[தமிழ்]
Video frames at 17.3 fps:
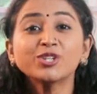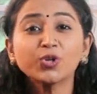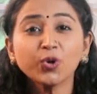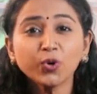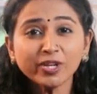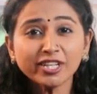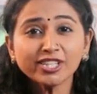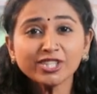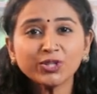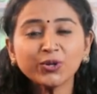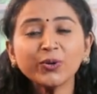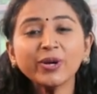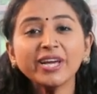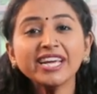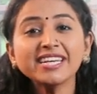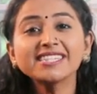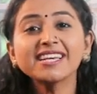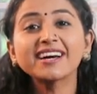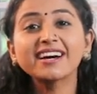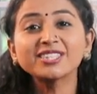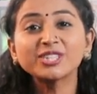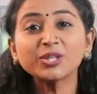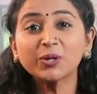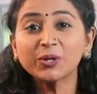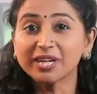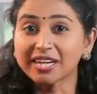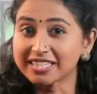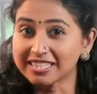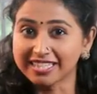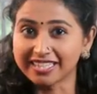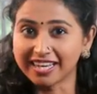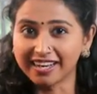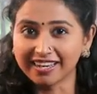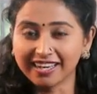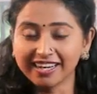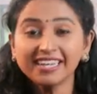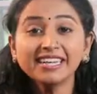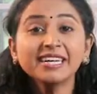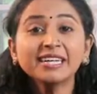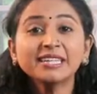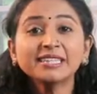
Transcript: ஸ்டூடெண்ட்ஸுக்கும் ஈஸியாக கற்றுக் கொடுக்கறதுக்காக